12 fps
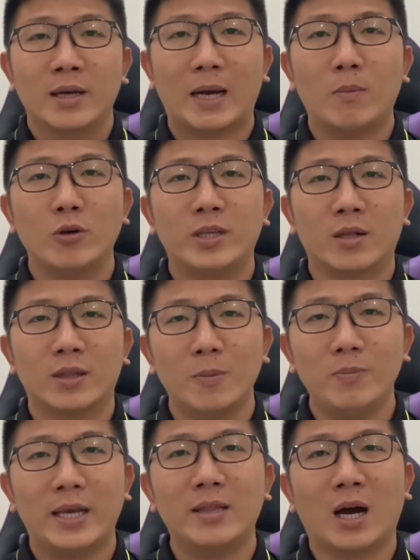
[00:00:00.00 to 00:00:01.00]
cán bộ trực tiếp
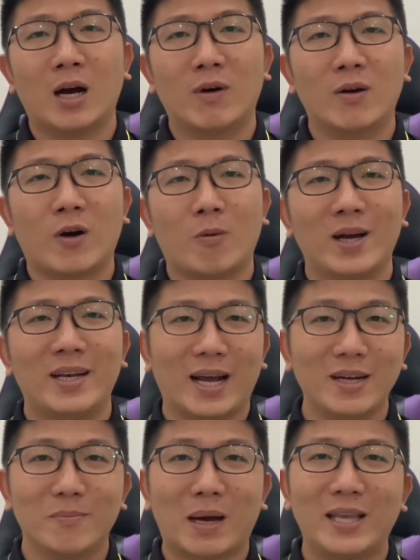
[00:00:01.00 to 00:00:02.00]
giấy tờ văn phòng in
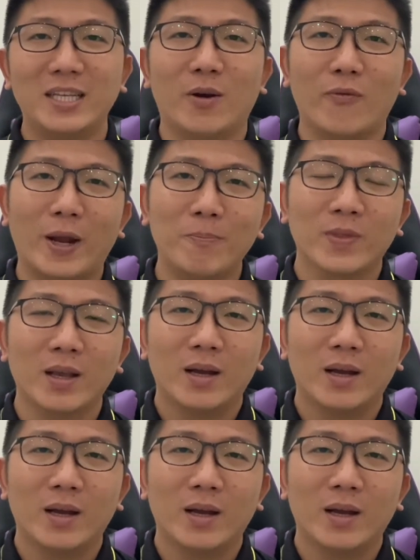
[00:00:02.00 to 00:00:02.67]
nắng bản vẽ xin phép